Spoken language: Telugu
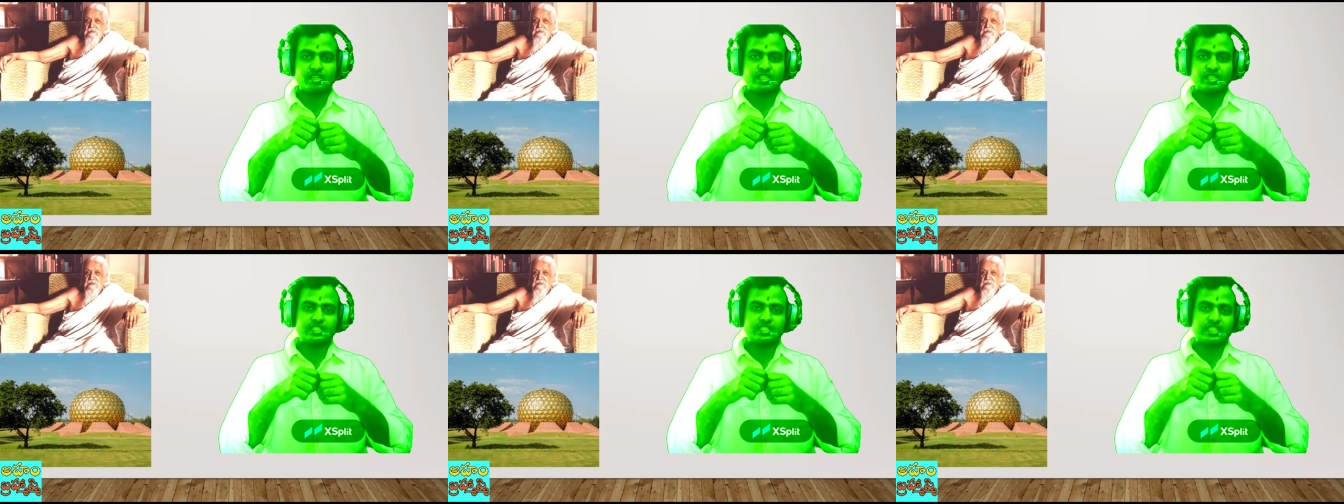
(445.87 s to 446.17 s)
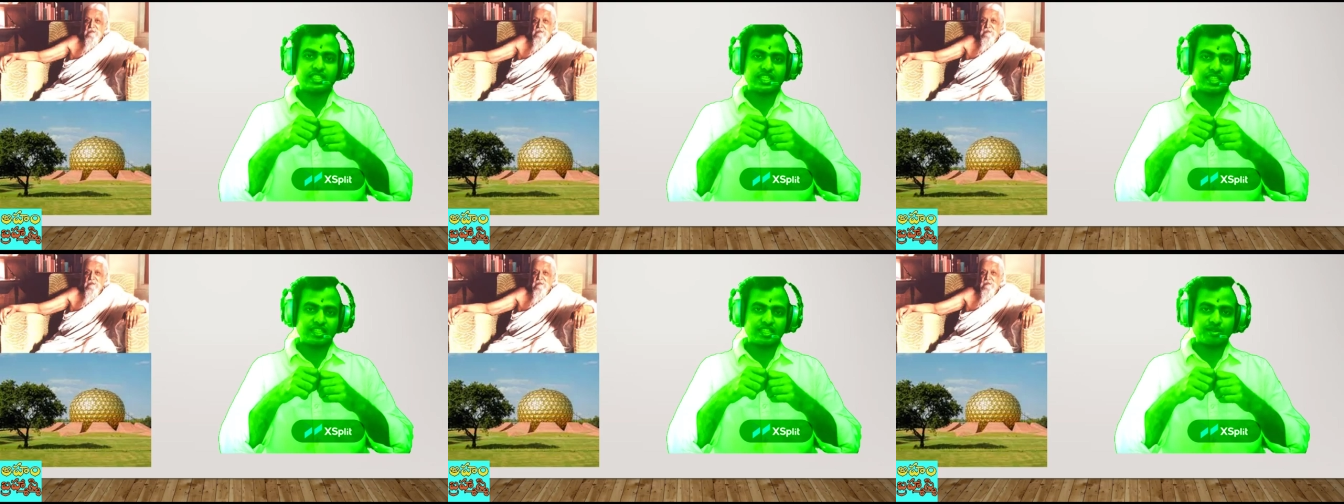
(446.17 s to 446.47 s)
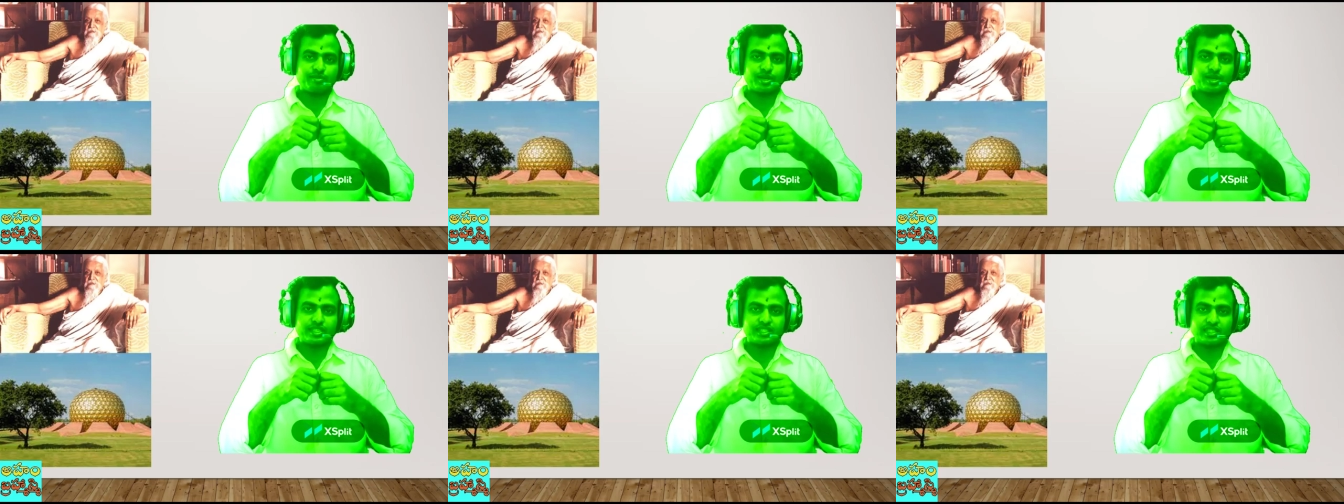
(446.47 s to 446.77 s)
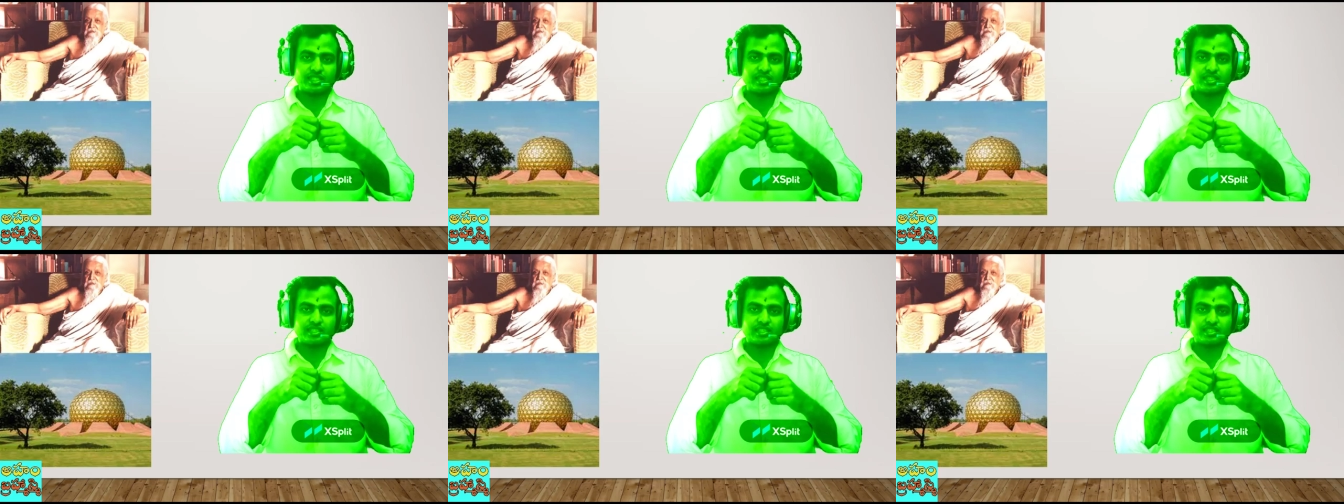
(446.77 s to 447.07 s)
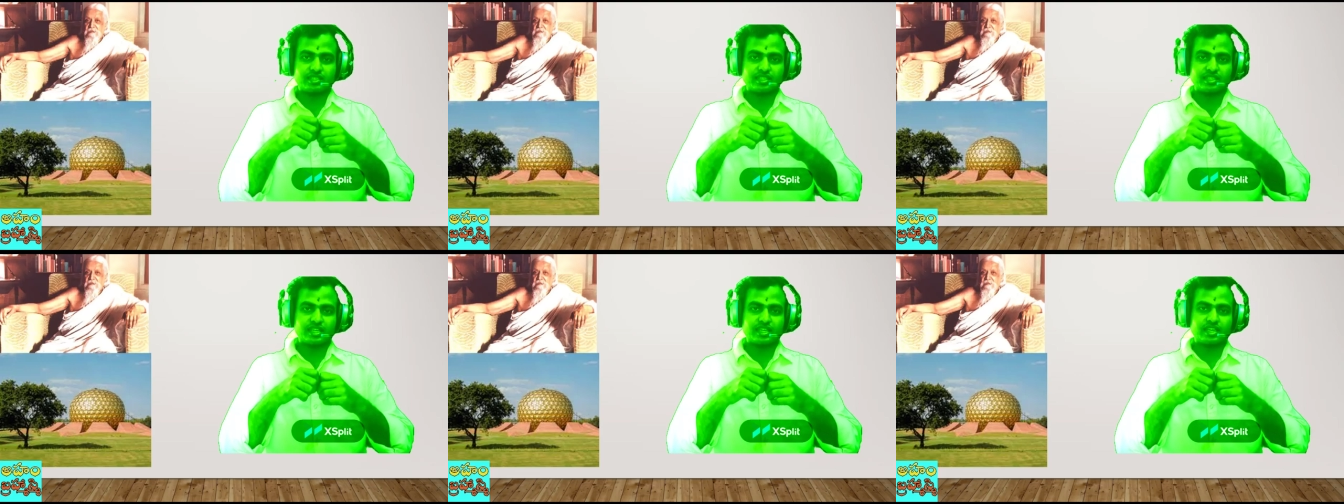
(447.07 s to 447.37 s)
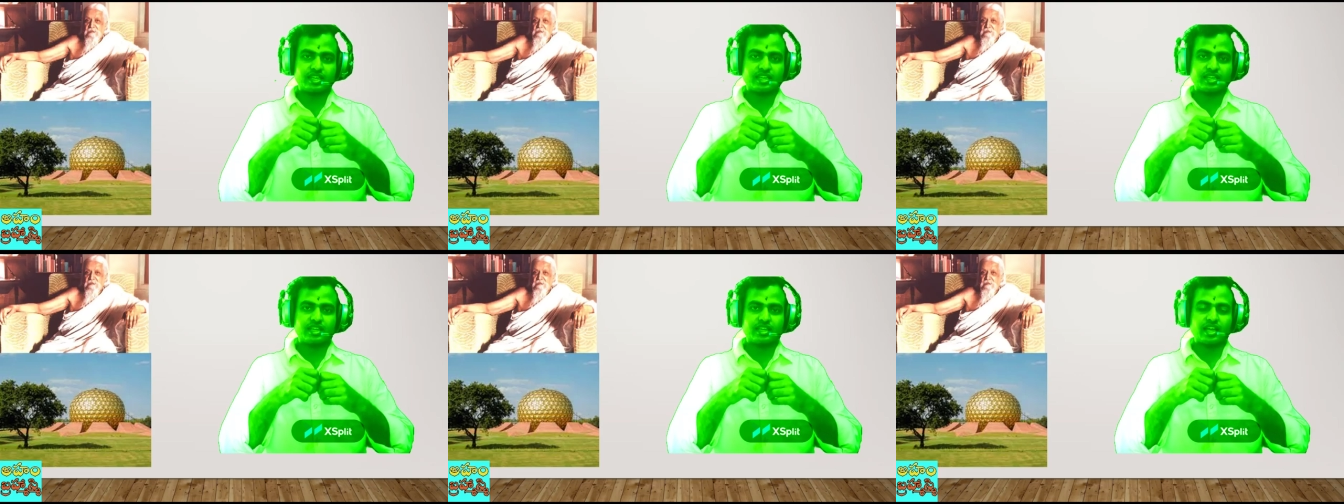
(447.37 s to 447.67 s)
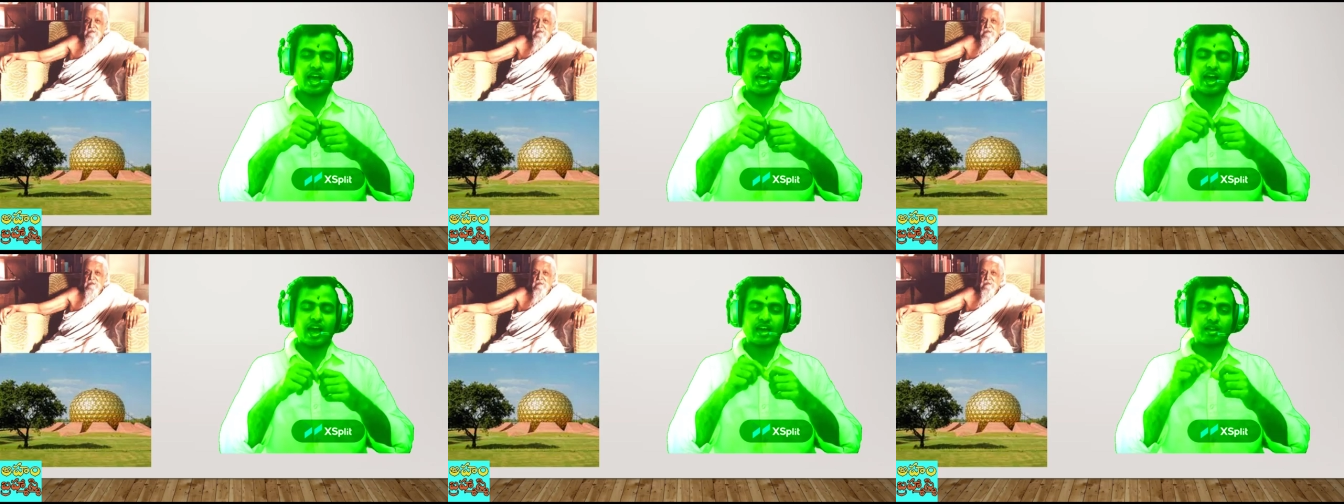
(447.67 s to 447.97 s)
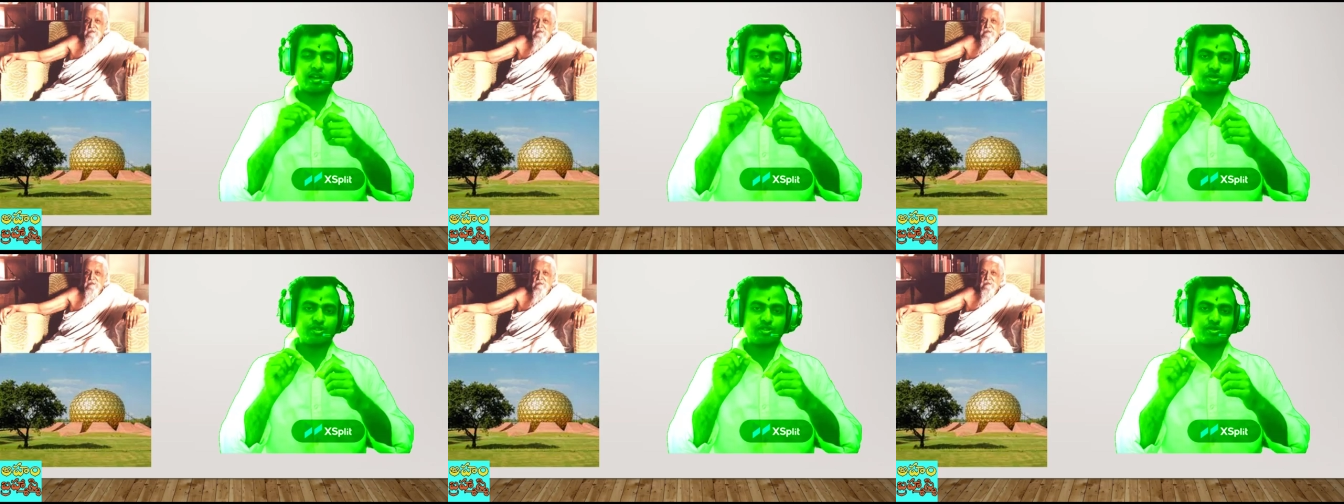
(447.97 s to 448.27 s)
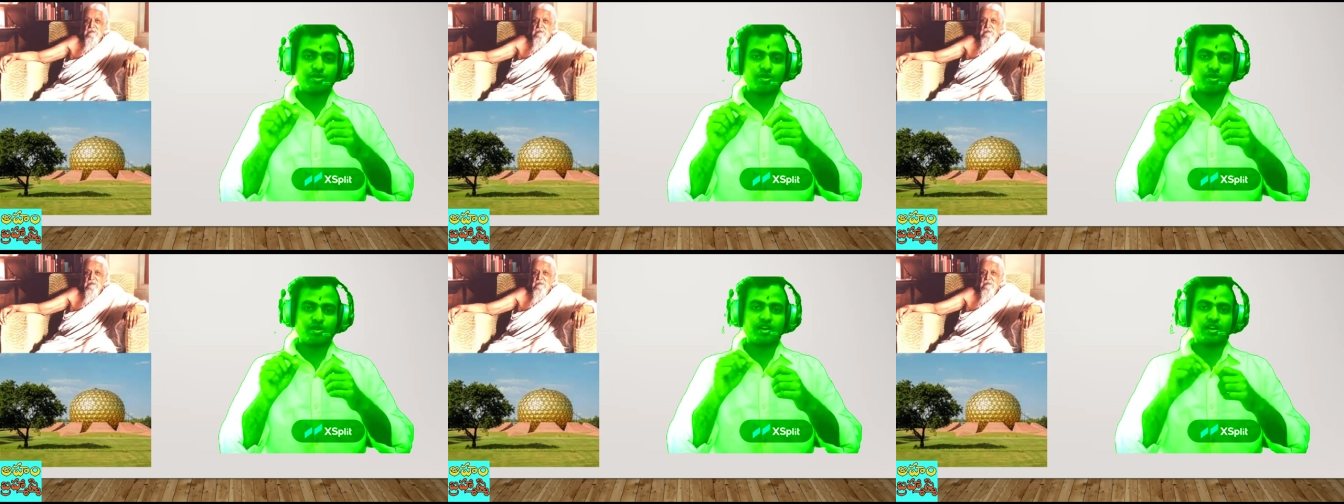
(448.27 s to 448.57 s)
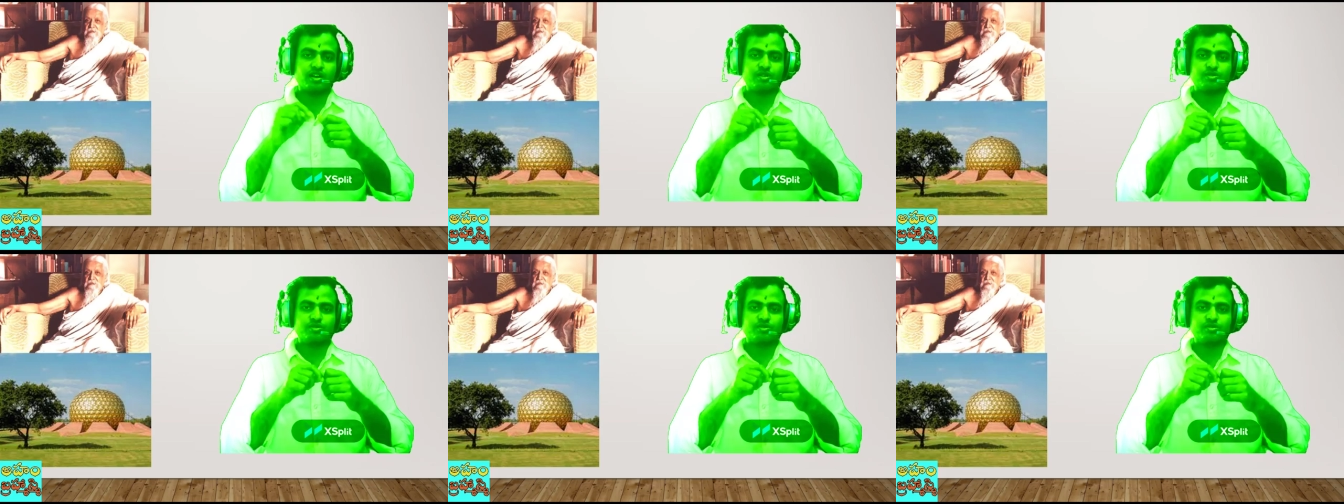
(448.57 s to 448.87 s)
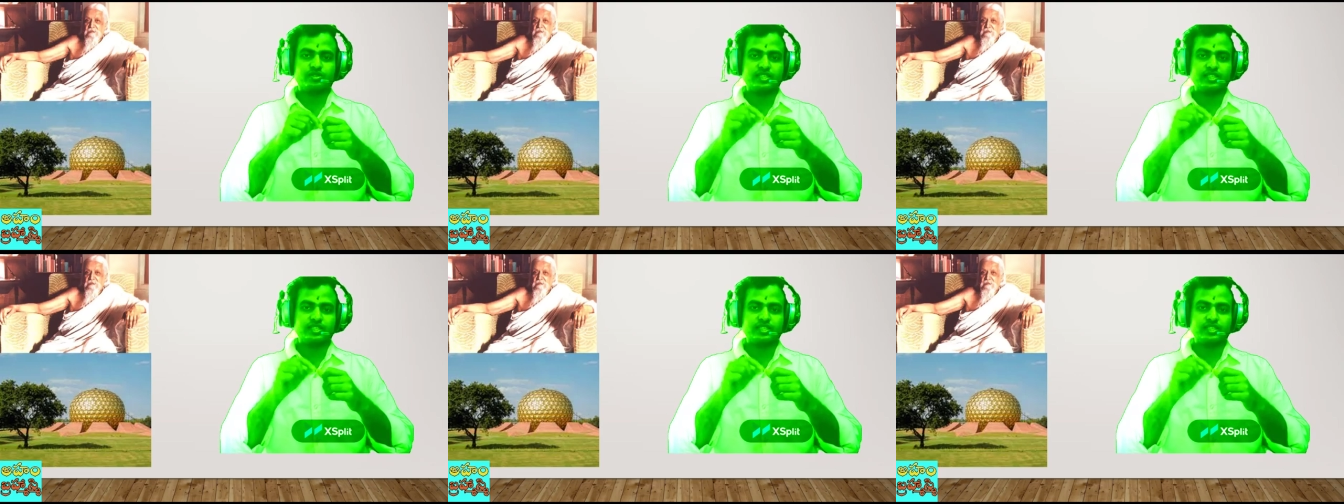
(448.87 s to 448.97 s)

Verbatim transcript: చరిత్ర పరిశీలిస్తే అరబిందో గారు